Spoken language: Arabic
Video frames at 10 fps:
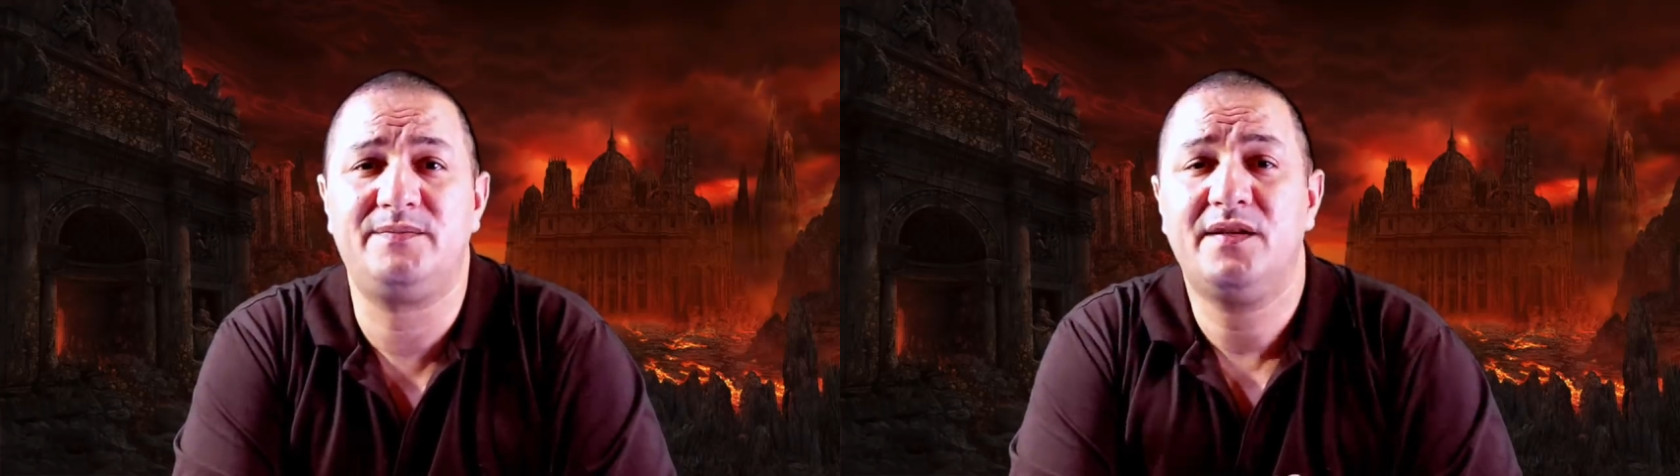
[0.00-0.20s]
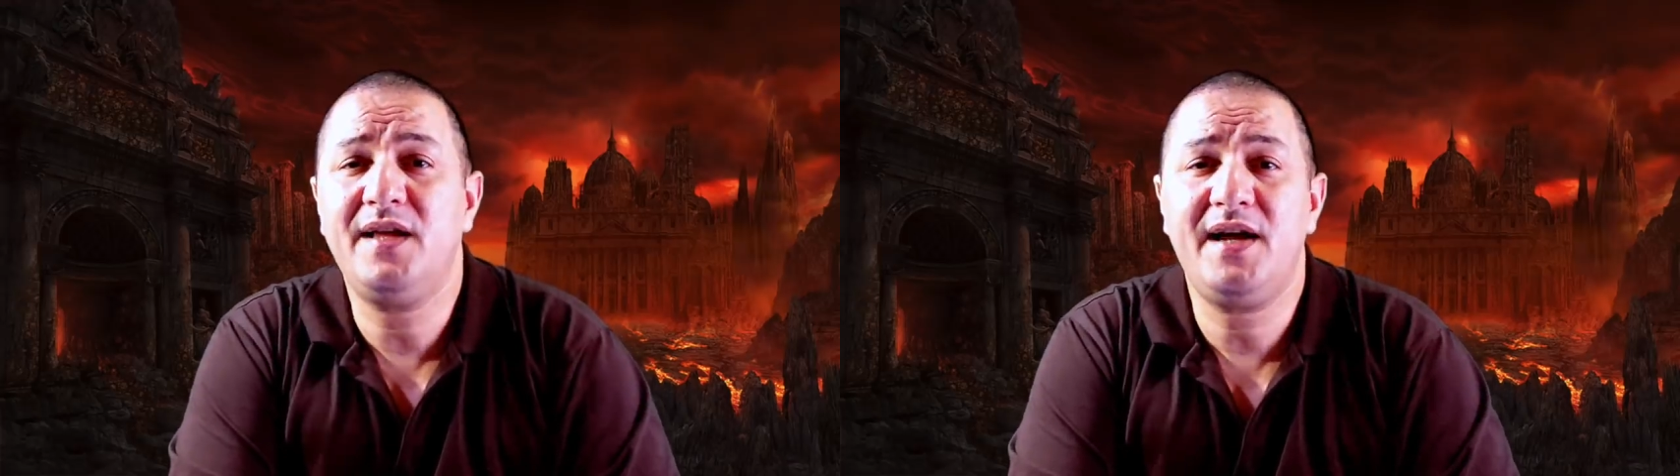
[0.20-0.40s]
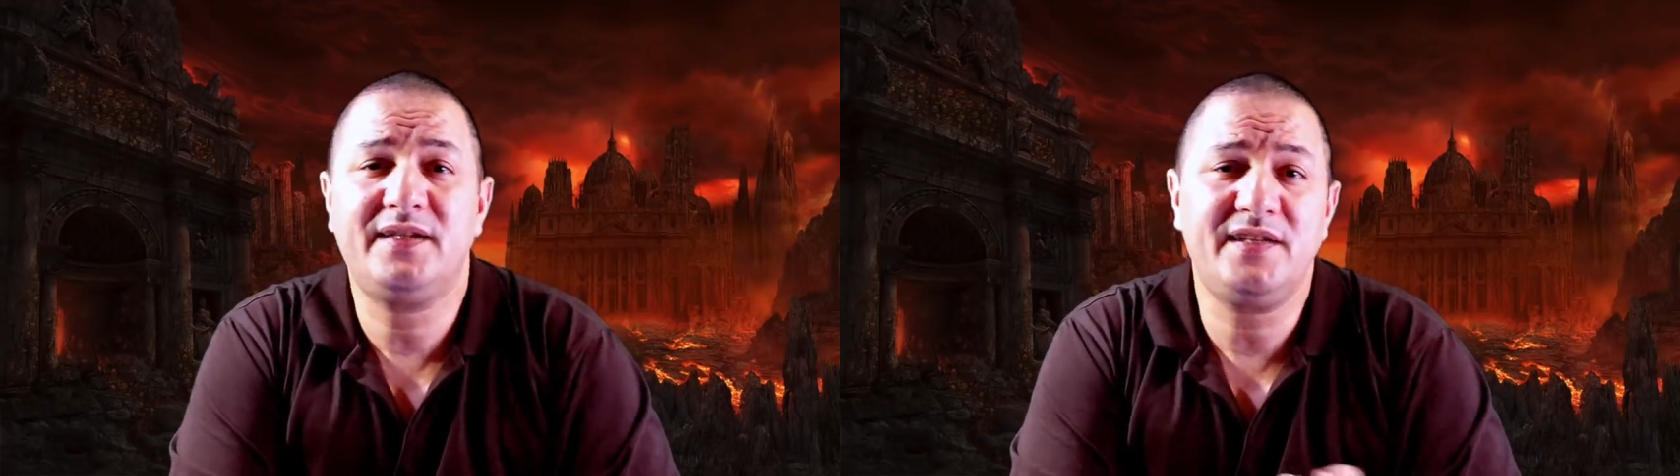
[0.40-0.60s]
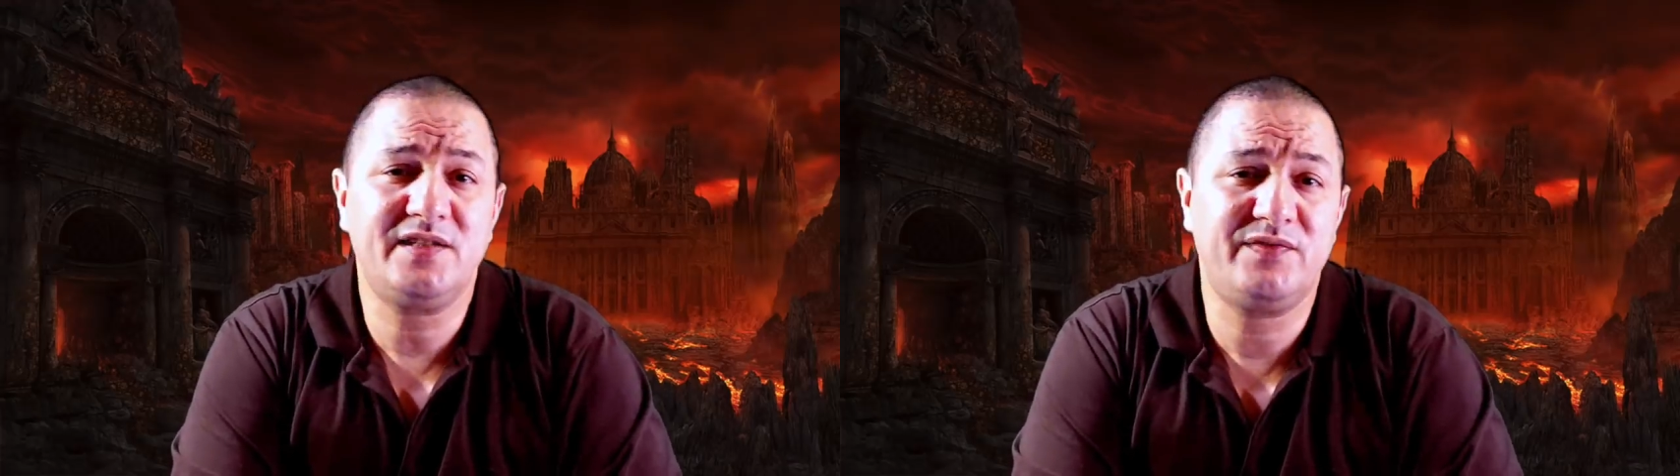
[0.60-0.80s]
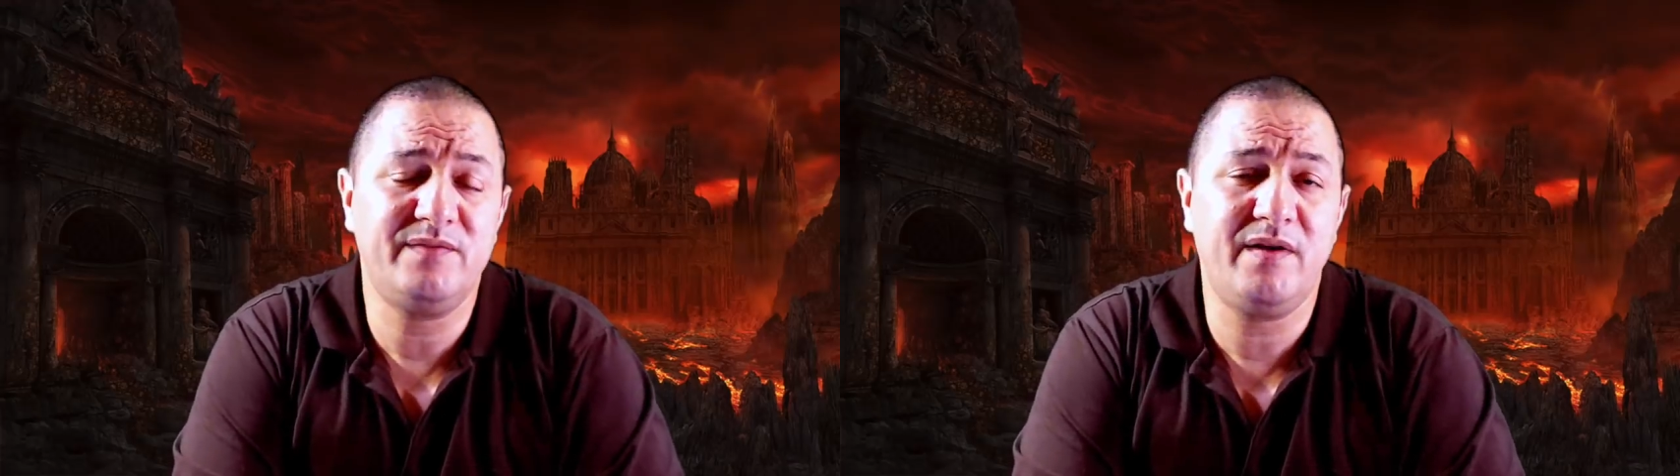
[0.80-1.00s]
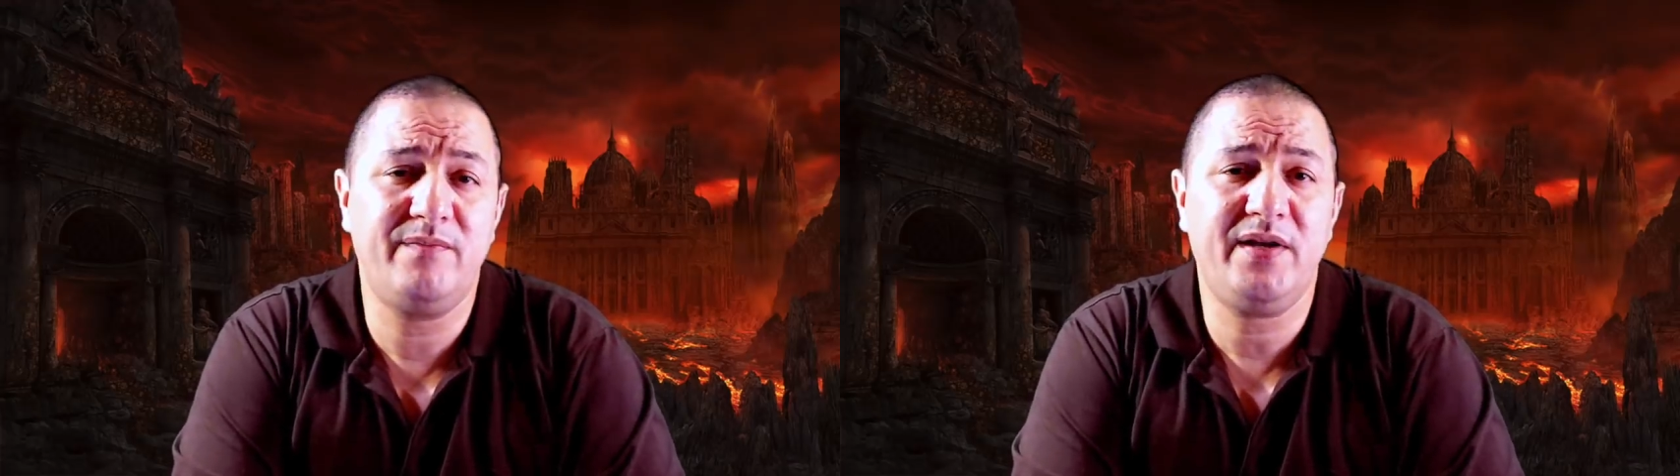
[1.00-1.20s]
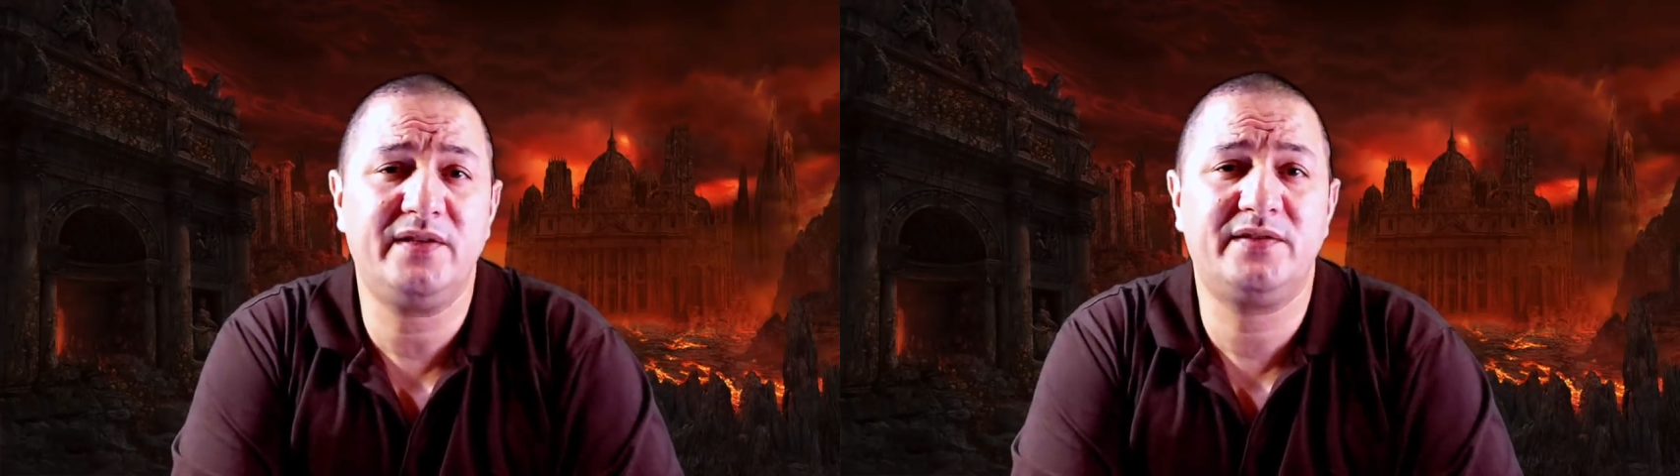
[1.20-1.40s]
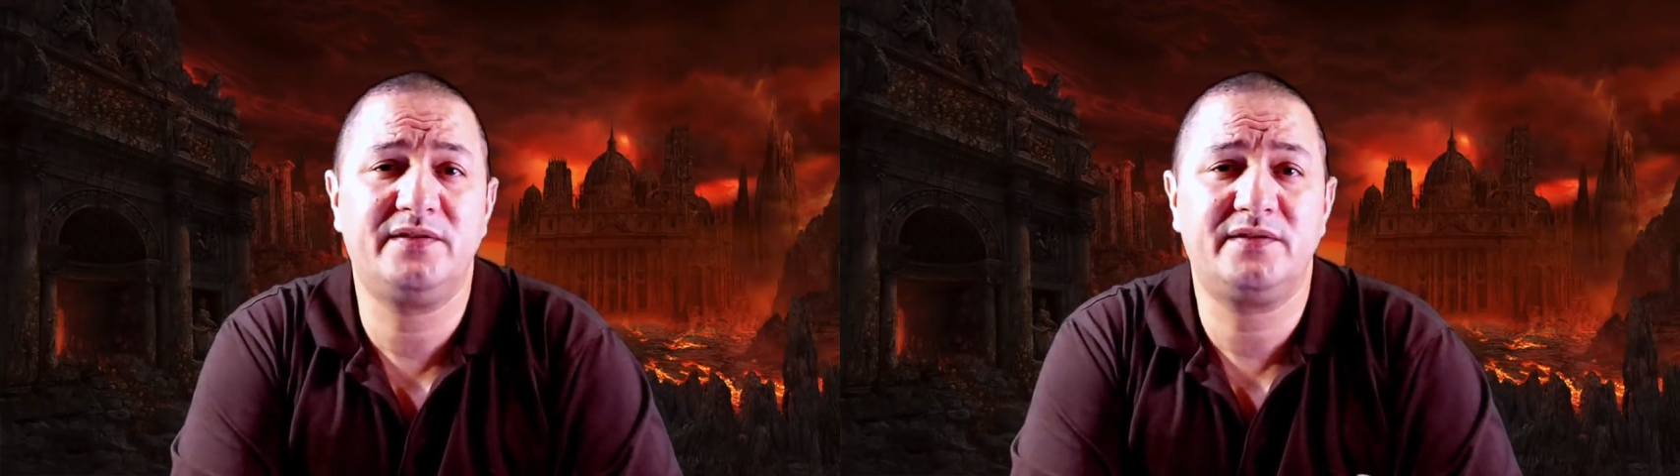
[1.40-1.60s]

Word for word: لحظات فيما بعد